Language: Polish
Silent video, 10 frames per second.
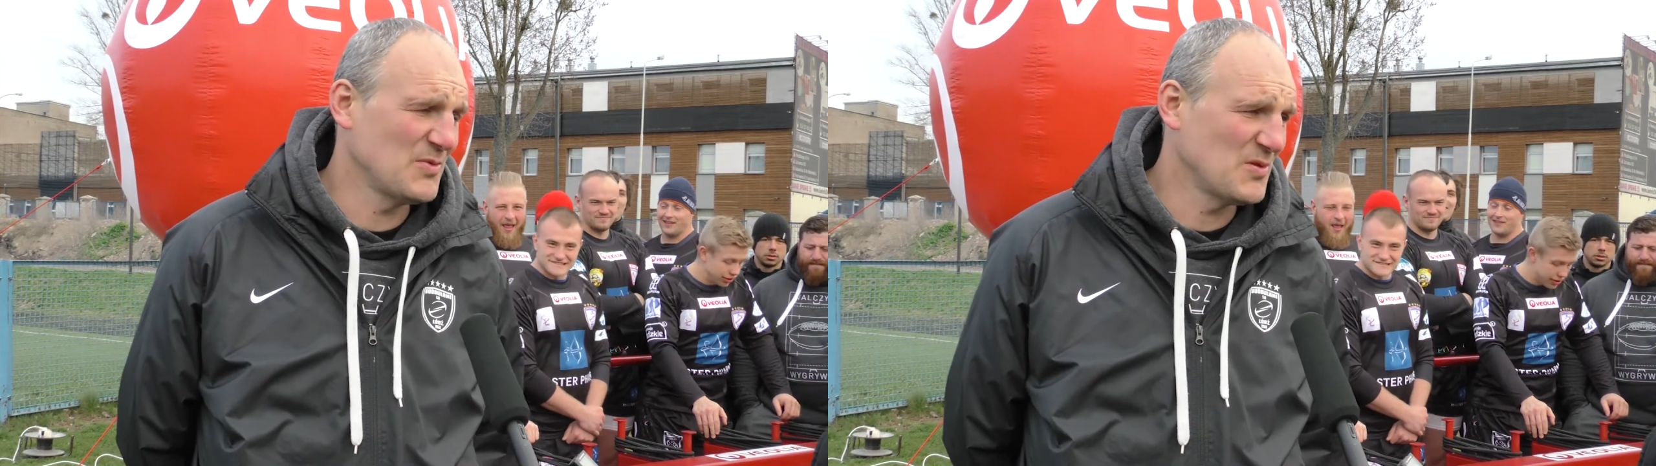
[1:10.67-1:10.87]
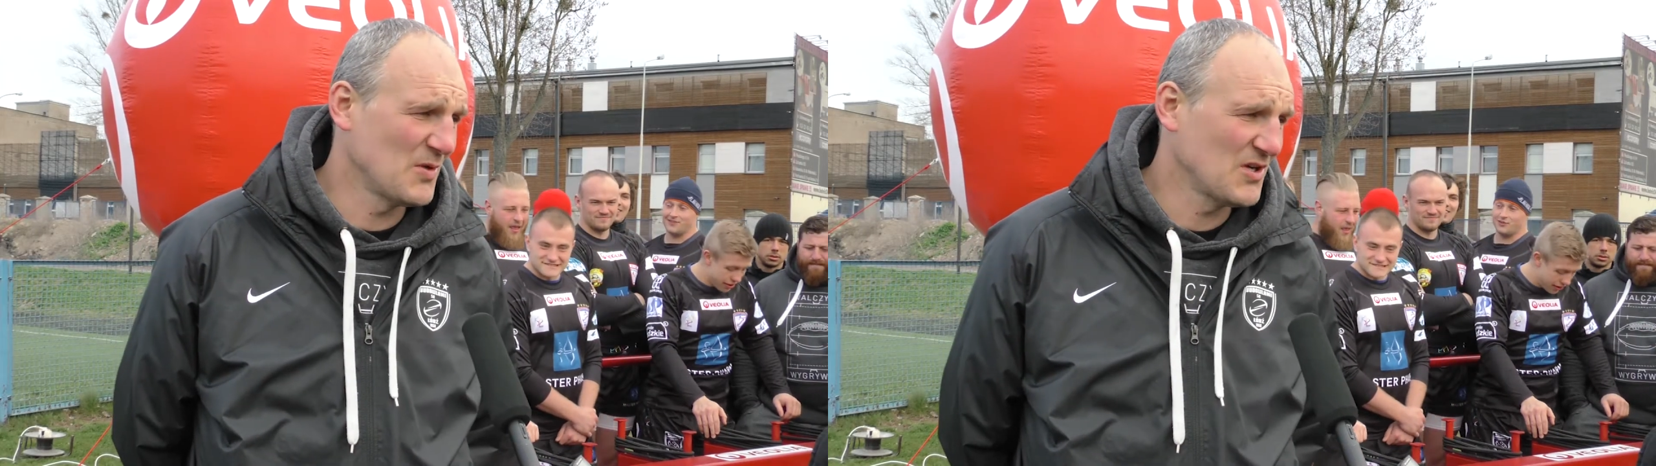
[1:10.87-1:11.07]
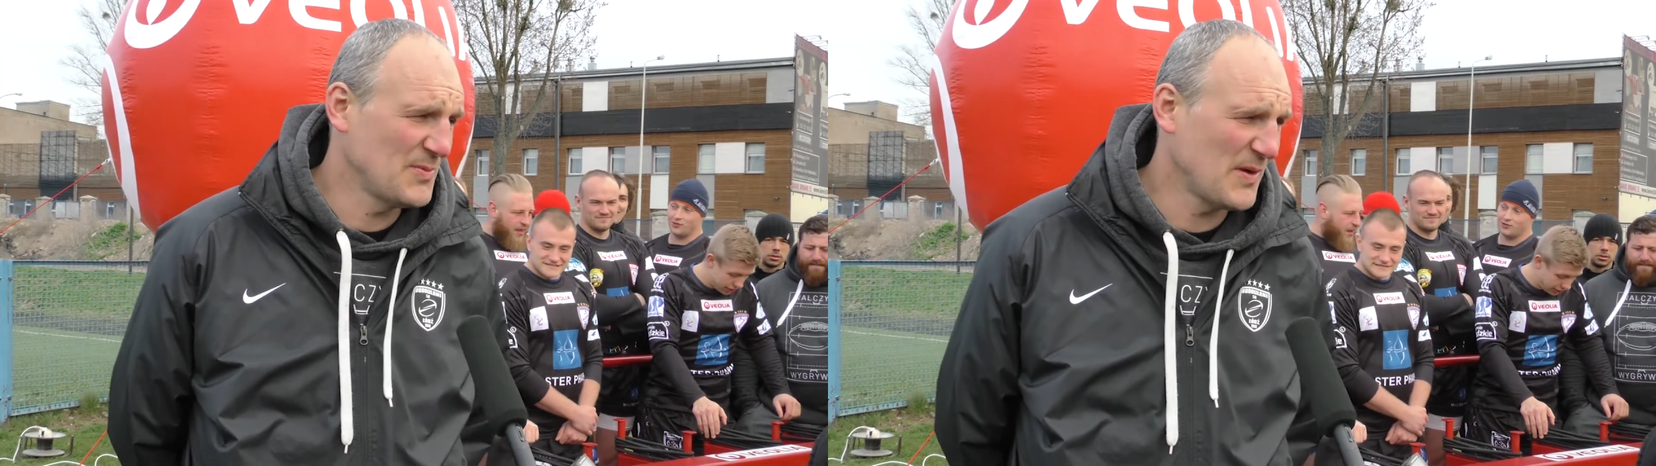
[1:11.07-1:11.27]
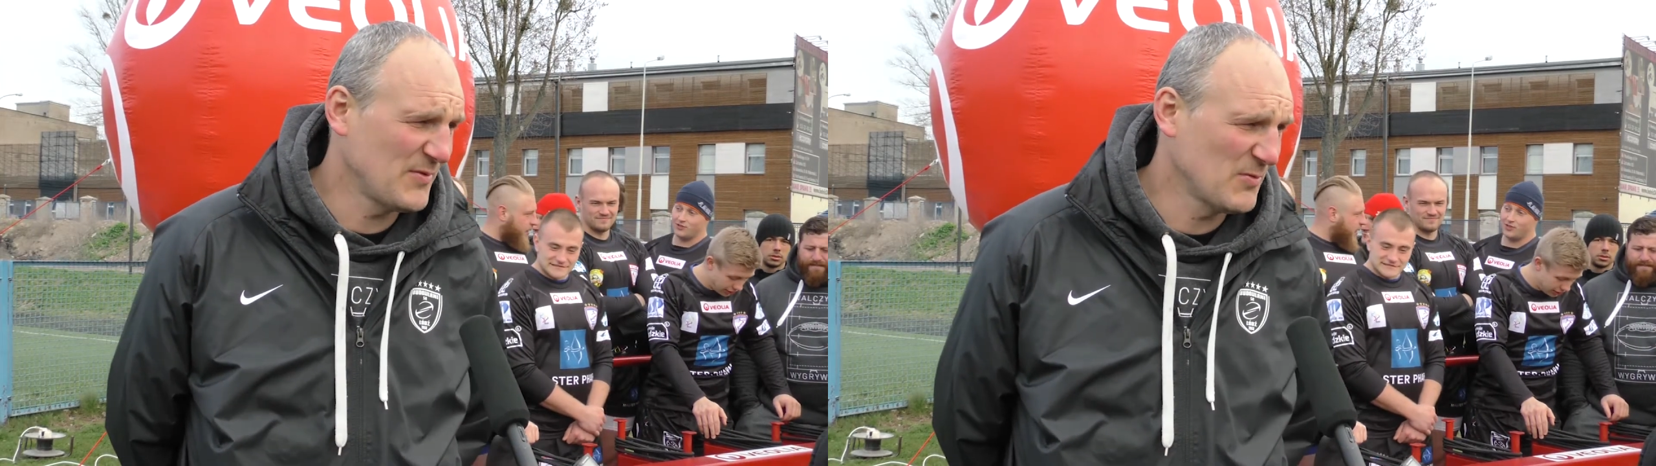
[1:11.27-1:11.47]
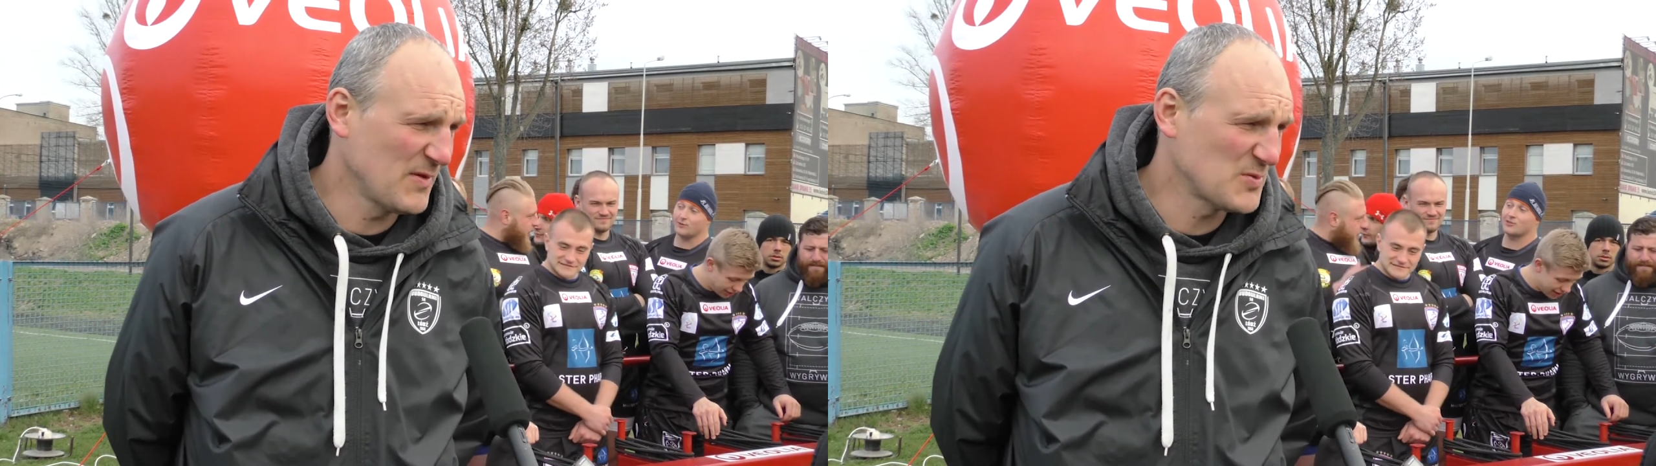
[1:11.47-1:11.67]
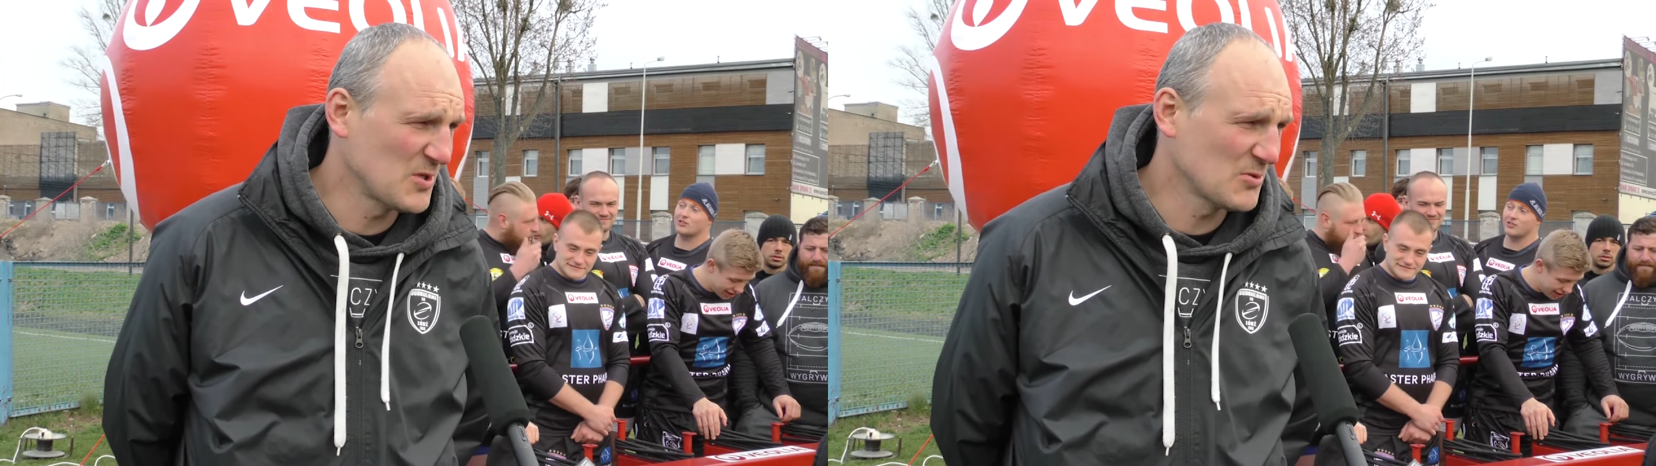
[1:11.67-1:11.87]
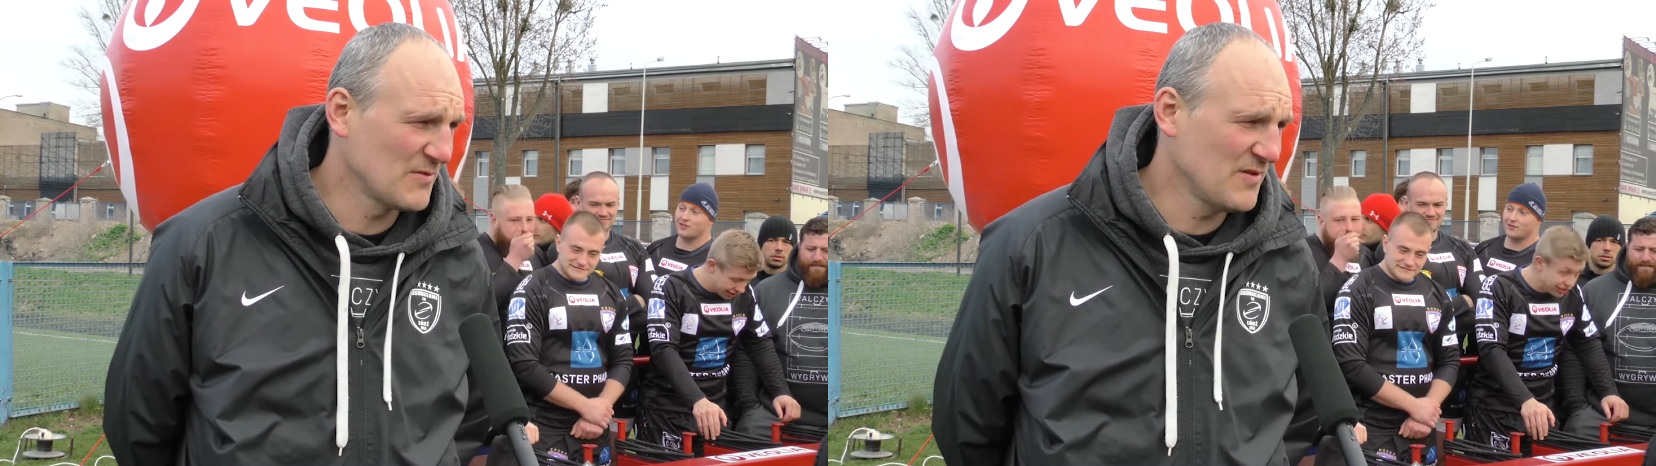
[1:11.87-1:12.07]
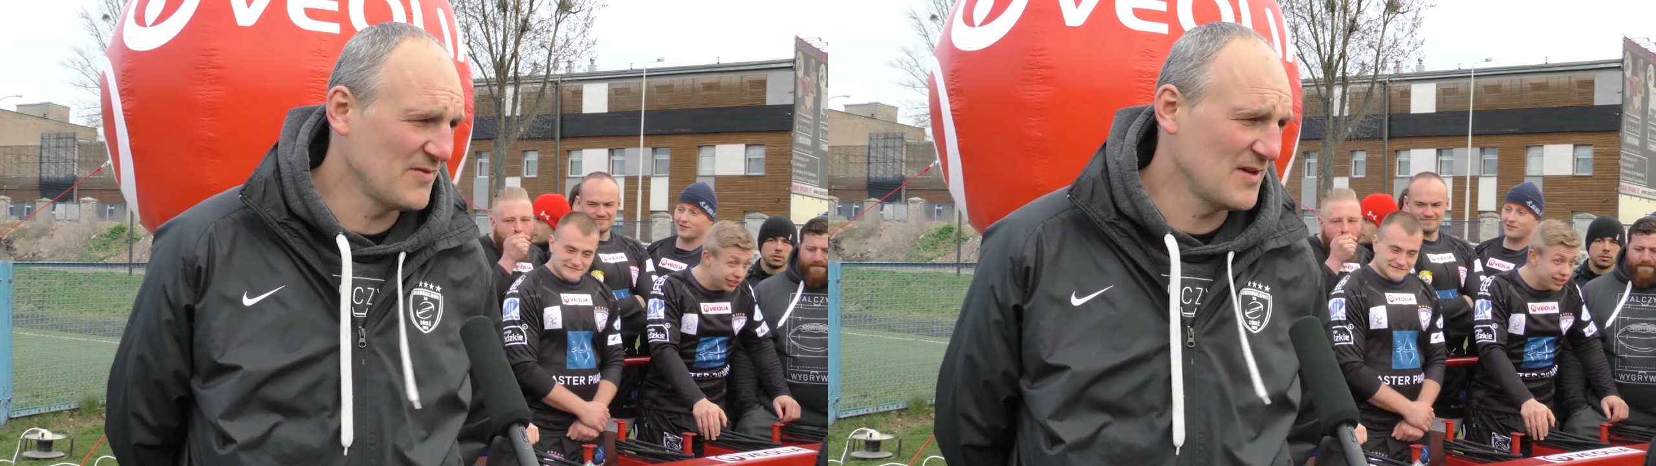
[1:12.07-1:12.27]
abyśmy mogli się prawidłowo przygotować
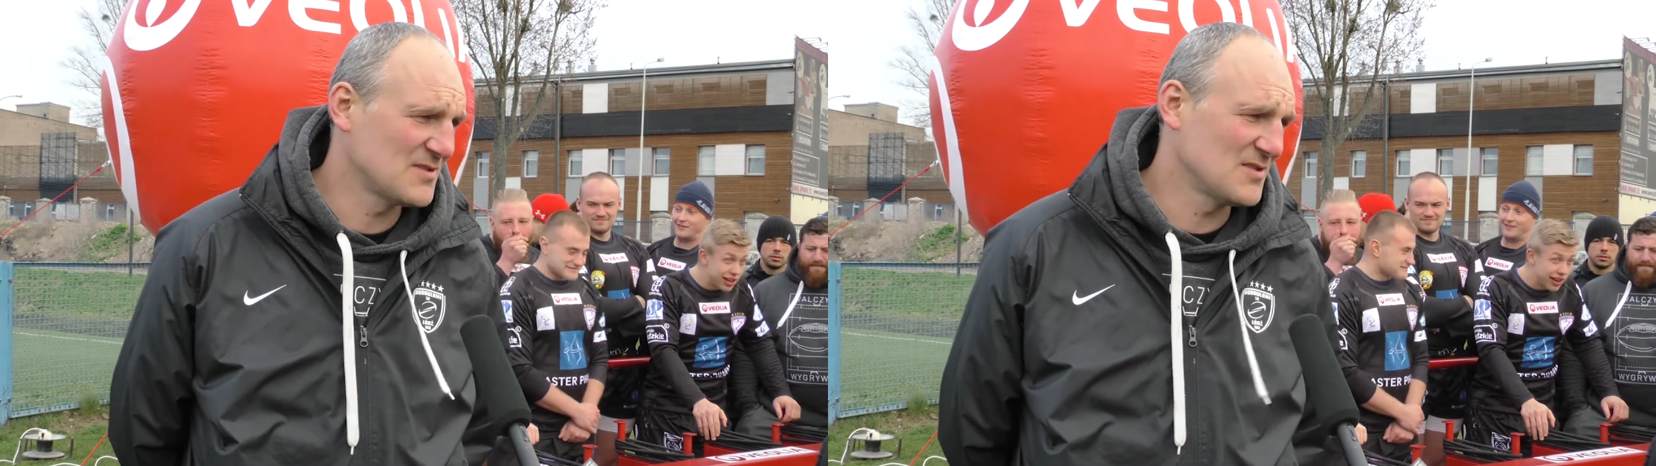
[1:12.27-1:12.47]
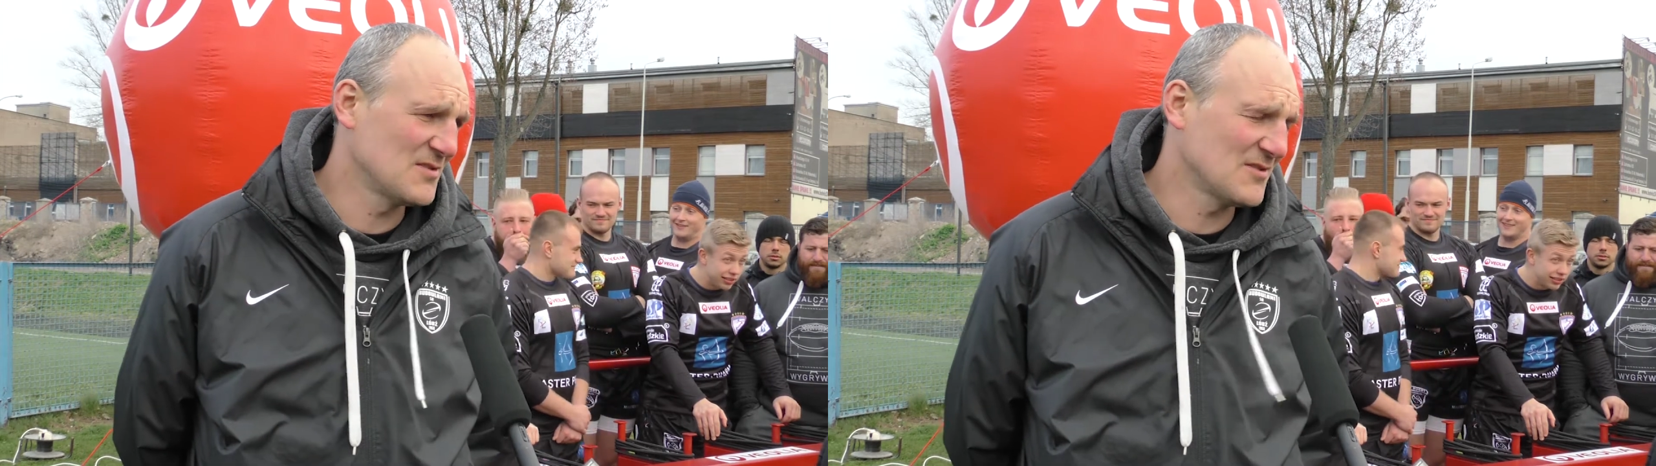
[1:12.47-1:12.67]
przygotowywać